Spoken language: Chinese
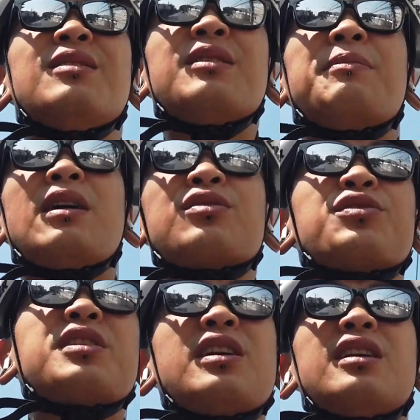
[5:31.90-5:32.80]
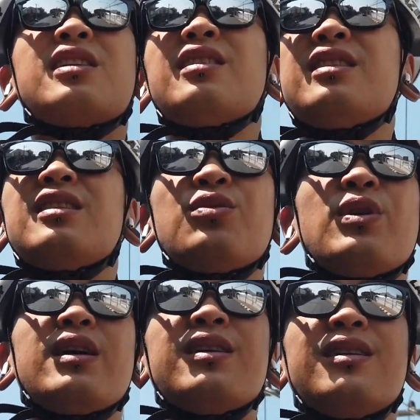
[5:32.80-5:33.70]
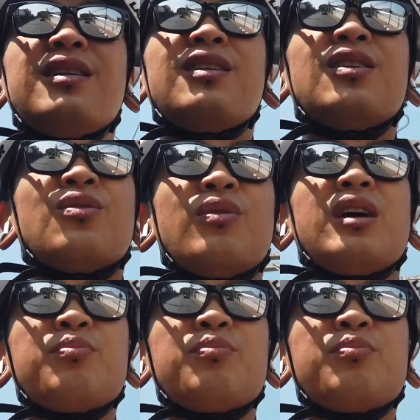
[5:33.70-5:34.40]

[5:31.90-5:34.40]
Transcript: 也不要去很刻意，因为我